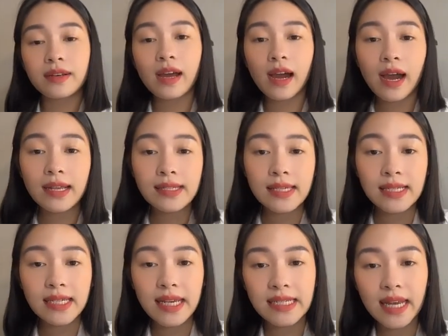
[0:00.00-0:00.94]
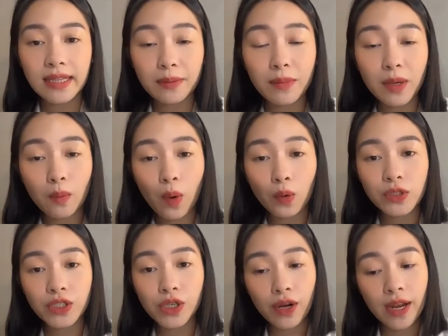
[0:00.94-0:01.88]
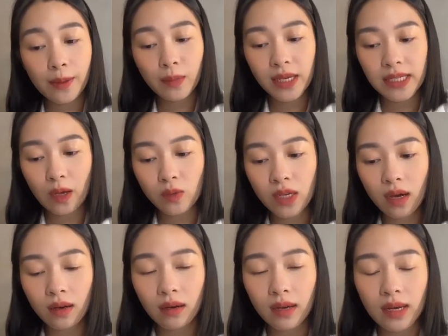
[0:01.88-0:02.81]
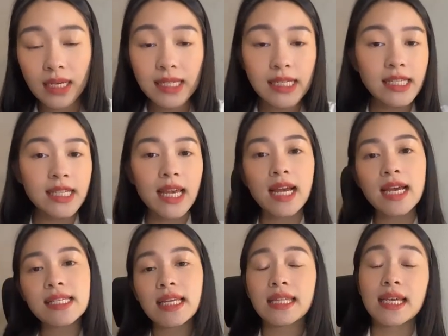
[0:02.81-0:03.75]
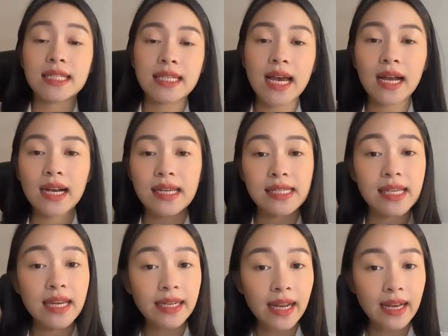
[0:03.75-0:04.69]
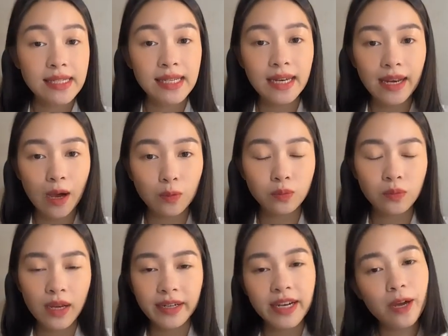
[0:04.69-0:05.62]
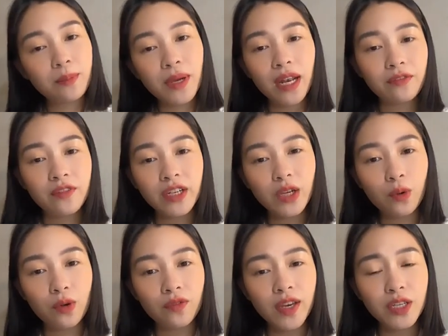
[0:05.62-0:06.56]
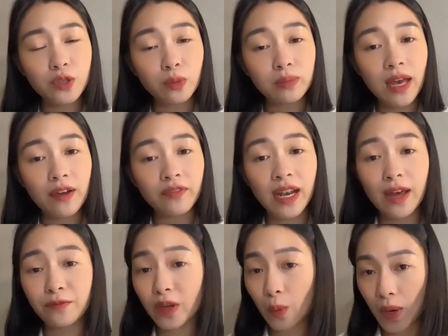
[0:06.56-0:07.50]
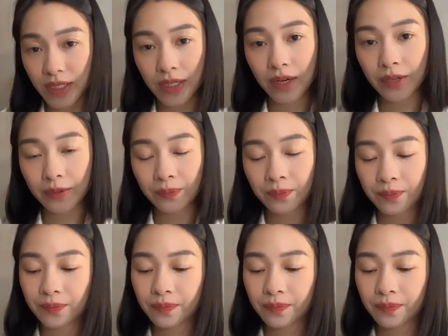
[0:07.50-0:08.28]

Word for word: Nắng gắt sẽ xảy ra từ mười một cho đến mười sáu giờ, rất dễ gây ra tình trạng là say nắng say nóng, đặc biệt là với những quý vị chúng ta phải làm việc ngoài trời.